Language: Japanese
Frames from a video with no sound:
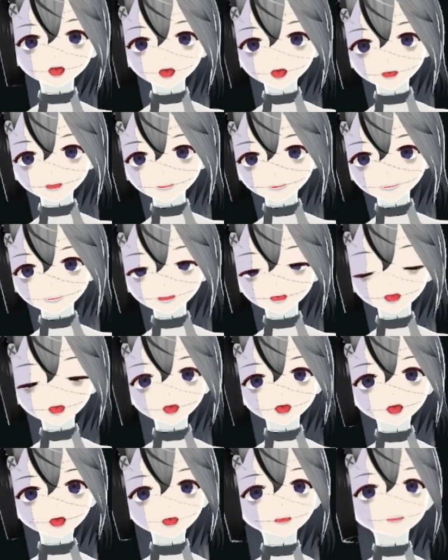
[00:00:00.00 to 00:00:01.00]
全体除
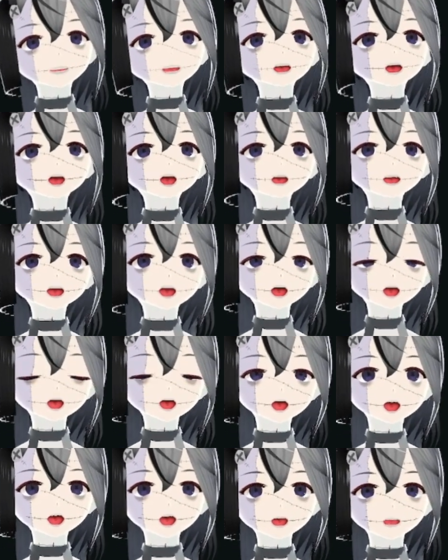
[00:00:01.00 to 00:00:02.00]
去だったりとか、
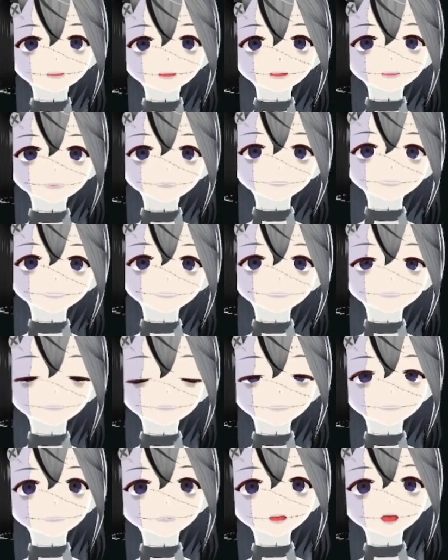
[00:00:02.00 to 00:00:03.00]
まあピン除去、
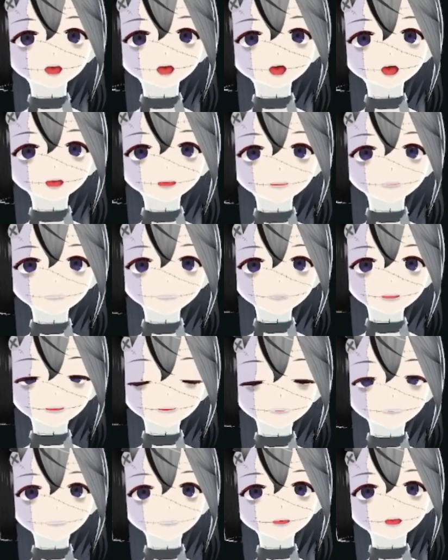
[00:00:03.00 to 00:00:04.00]
初動の除去欲し
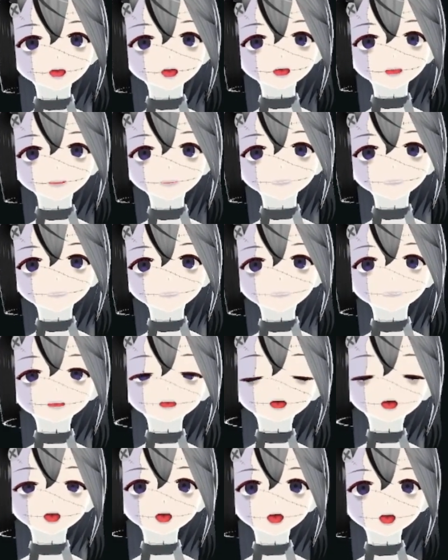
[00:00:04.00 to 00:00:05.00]
いかなと思いました。
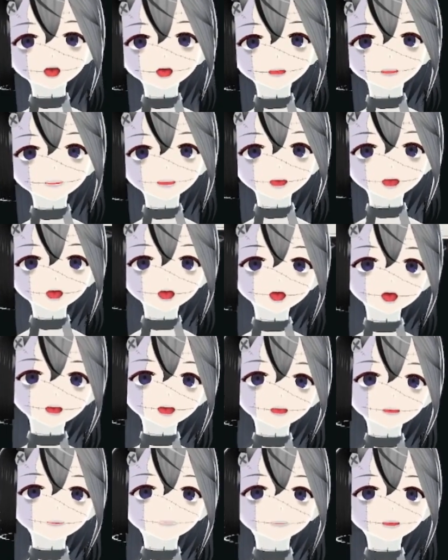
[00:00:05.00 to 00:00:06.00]
まあ、キャントリップ
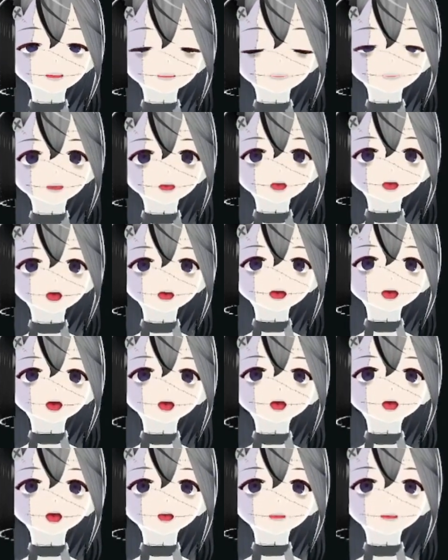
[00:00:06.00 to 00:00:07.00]
生物で下固
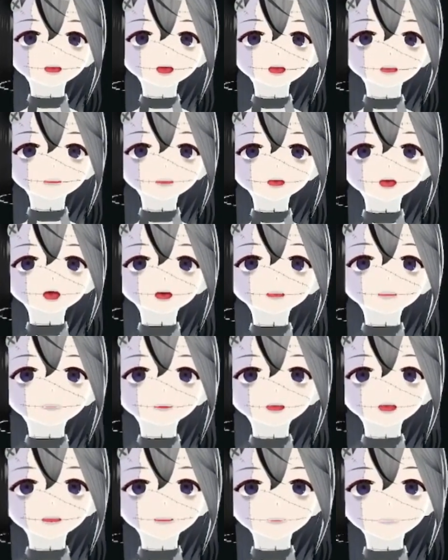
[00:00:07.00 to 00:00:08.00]
めてあるんですけど、自
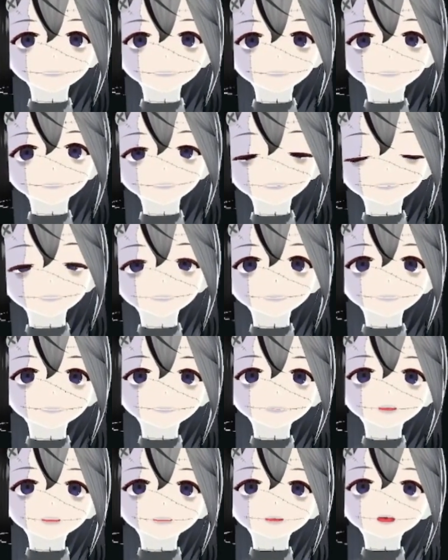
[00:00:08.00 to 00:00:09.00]
分の動きを強くするため
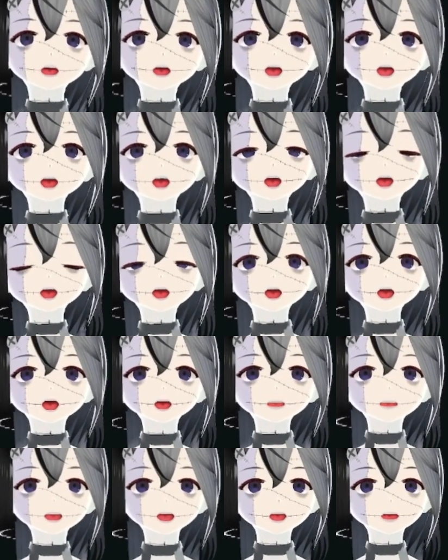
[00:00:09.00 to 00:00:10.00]
にね、固めてあ
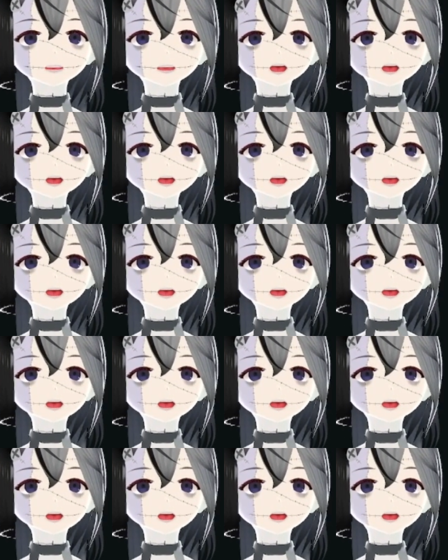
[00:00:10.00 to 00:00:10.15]
るんです